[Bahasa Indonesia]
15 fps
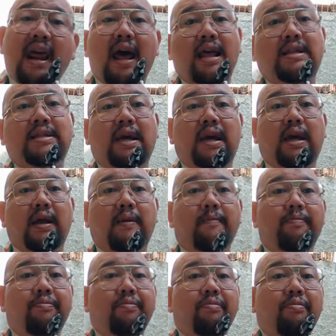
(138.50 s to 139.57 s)
daerah Aceh
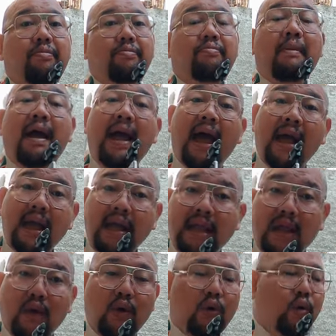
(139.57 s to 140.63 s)

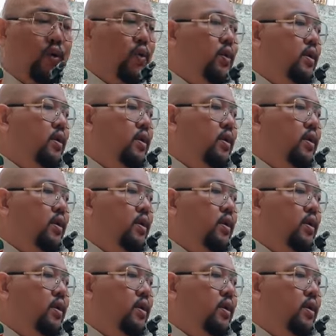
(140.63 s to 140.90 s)
bayangin tuh